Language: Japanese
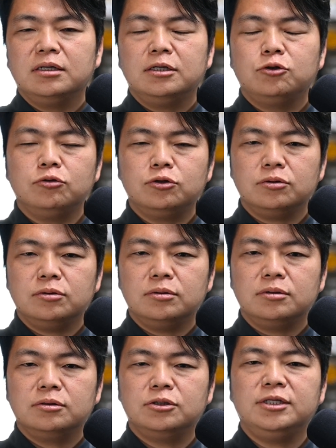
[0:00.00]
1つ
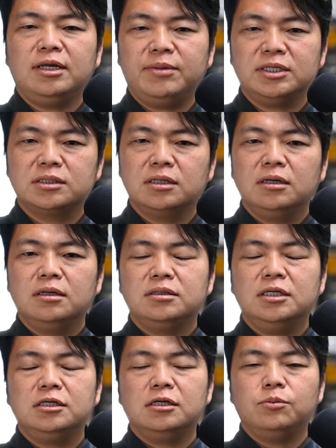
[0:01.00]
ついています
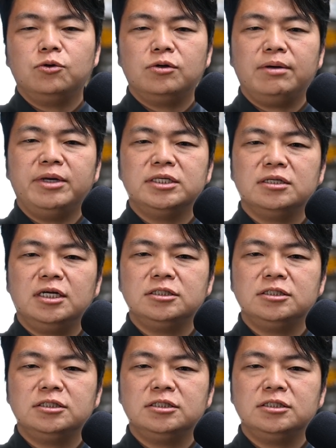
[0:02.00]
ですけどもこれは珍